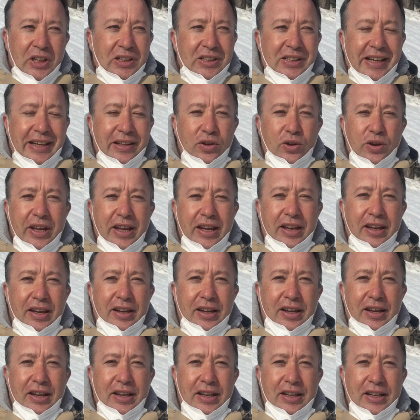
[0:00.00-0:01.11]
Sì,
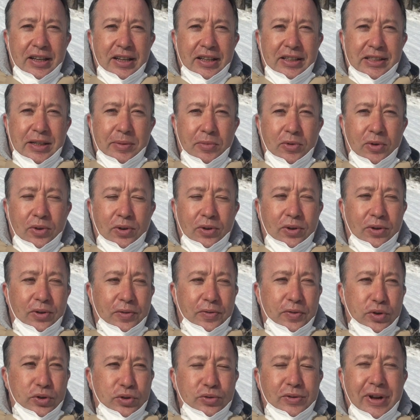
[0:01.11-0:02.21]
noi siamo
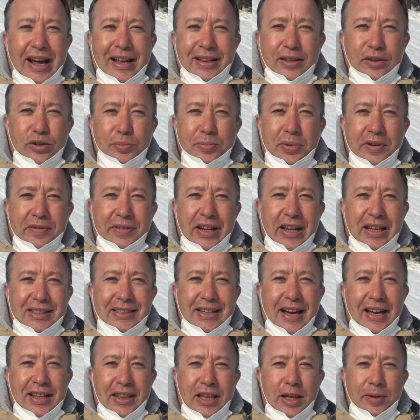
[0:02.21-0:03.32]
fortunati o
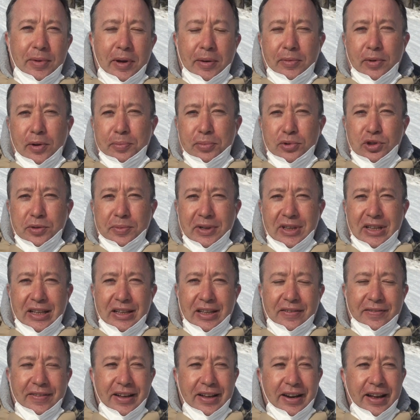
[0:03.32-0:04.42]
privilegiati, abbiamo la possibilità
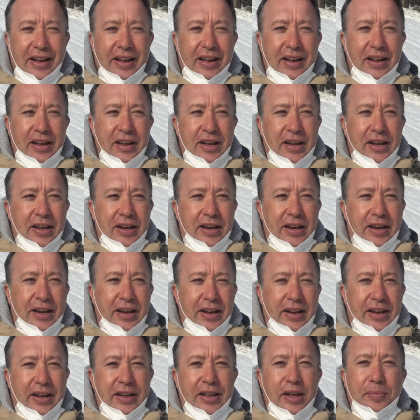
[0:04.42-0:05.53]
di avere
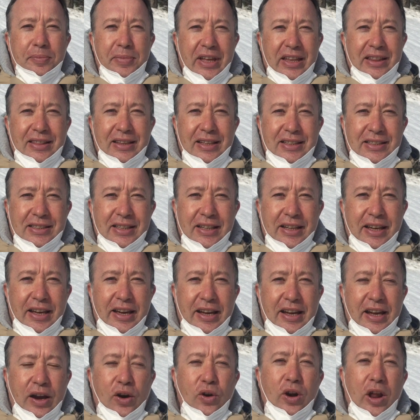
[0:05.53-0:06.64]
eh, gli impiantisti
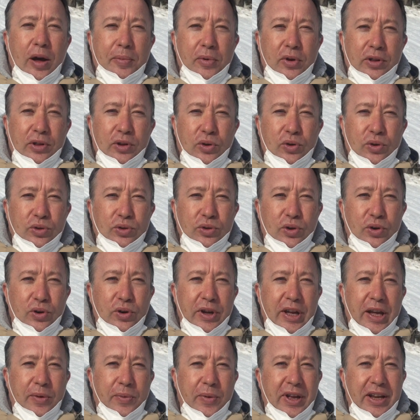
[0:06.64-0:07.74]
che collaborano con
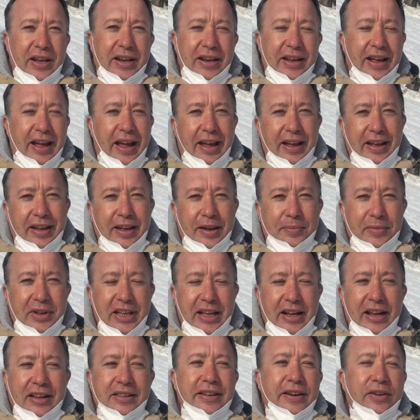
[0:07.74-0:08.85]
noi e quindi anche in
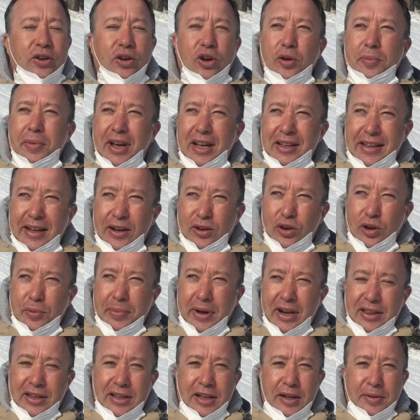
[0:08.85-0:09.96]
maniera antieconomica tengono
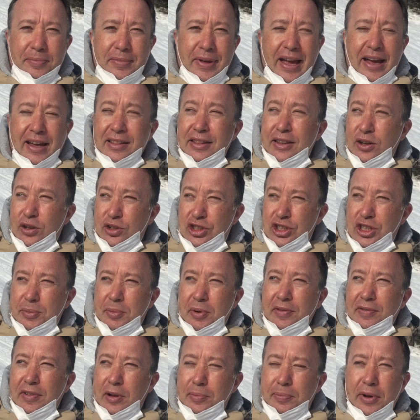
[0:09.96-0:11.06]
aperti gli impianti. Oggi
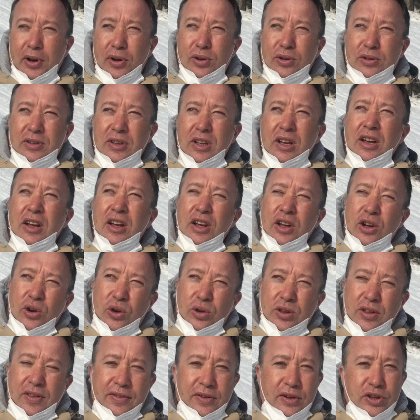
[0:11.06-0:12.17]
siamo in Val Palotto,
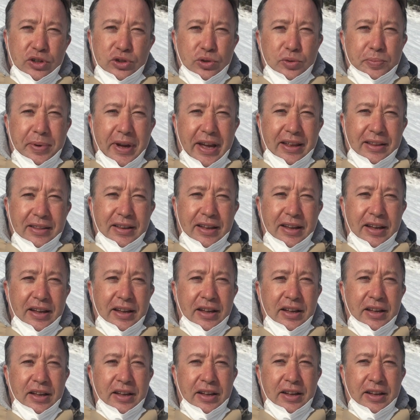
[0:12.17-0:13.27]
condizioni
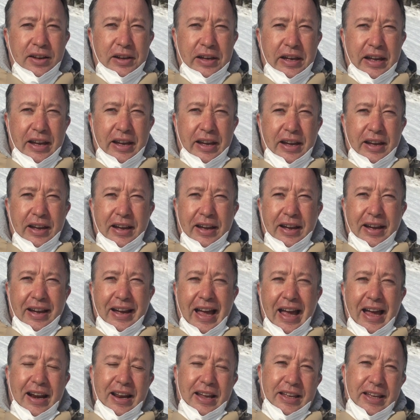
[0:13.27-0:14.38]
stupende, eh,
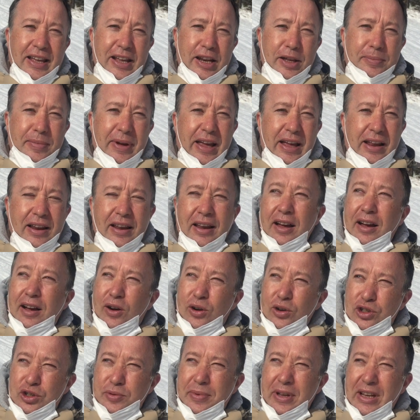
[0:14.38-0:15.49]
gara ieri bella,
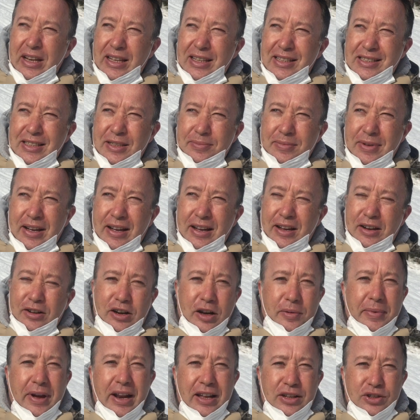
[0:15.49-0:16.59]
oggi bellissima,
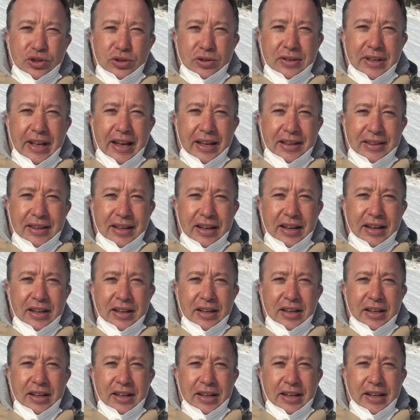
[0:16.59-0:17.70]
una bella
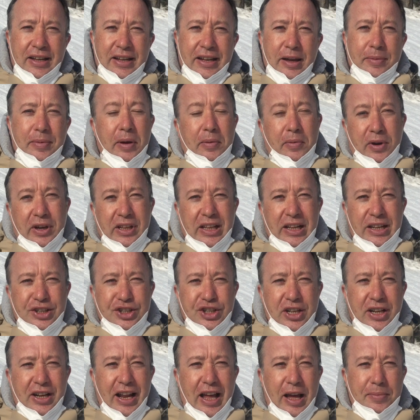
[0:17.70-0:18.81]
giornata e abbiamo anche degli
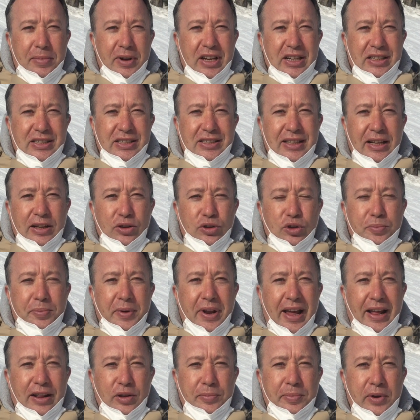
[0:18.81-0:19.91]
sci club che si stanno
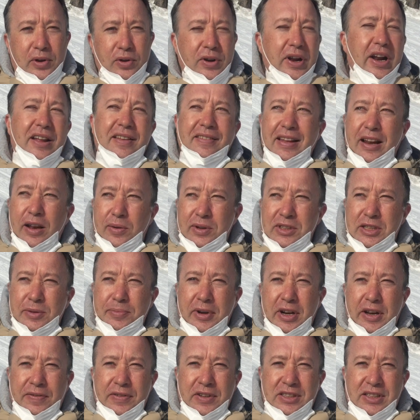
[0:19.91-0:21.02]
adoperando per organizzare queste
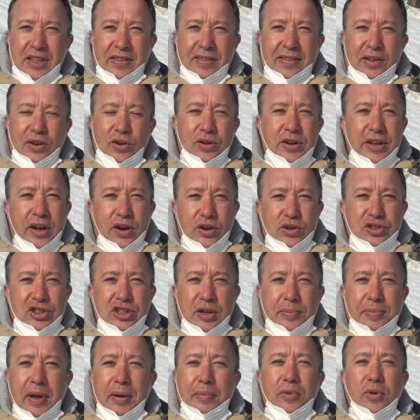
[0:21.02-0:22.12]
manifestazioni e oggi
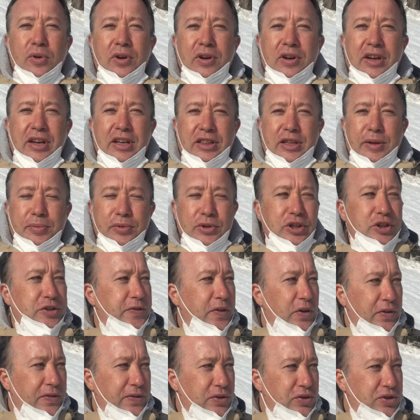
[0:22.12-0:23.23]
sappiamo che tipo di
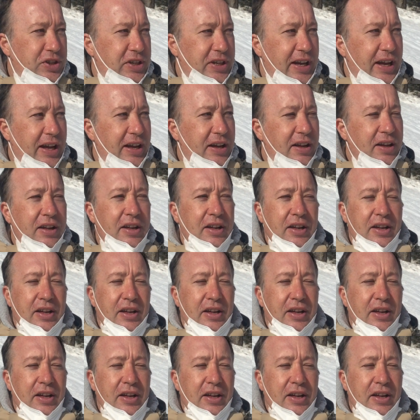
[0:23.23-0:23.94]
sforzo sia